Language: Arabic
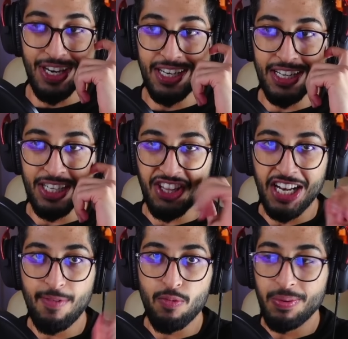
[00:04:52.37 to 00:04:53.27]
طبعا
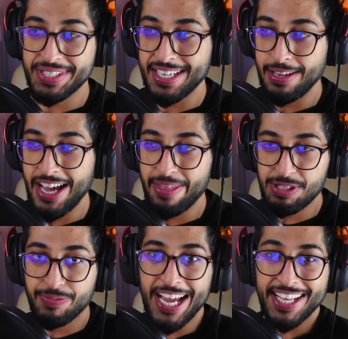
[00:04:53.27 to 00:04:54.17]
اللعبه مو بس كذا هذه
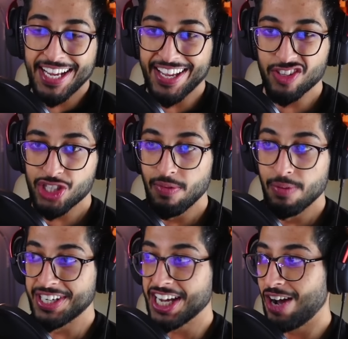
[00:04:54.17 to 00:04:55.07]
بس بدايتها كذا
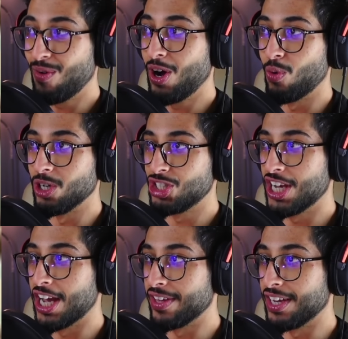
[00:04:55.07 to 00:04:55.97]
نصمم القهوه والاشياء